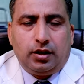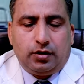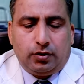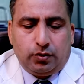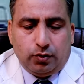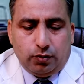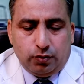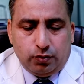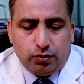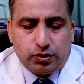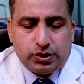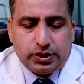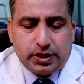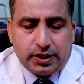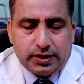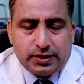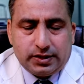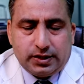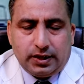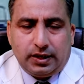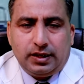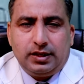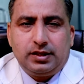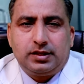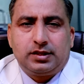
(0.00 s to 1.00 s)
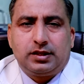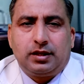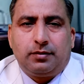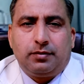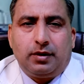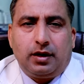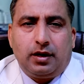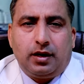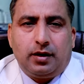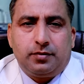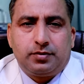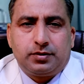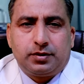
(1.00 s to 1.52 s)
तो उसका सही
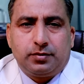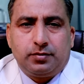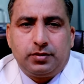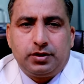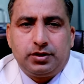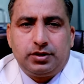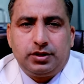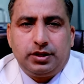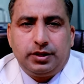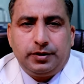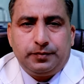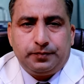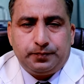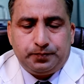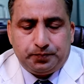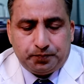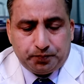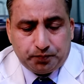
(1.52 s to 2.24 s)
इस्तेमाल आप समझिए